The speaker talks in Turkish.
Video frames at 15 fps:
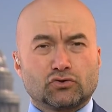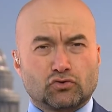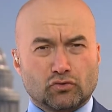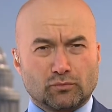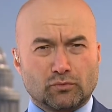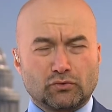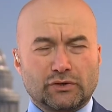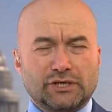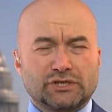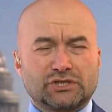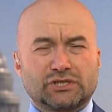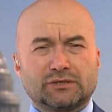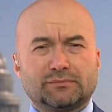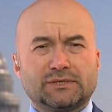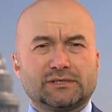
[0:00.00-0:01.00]

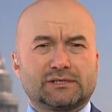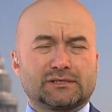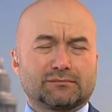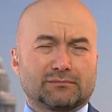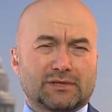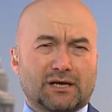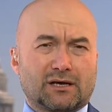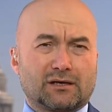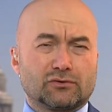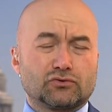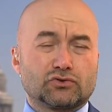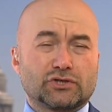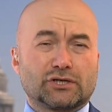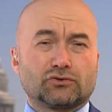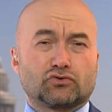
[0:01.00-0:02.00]
Cumhuriyetçi bir isim. Daha
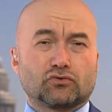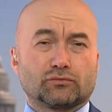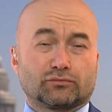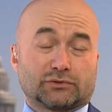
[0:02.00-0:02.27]
önce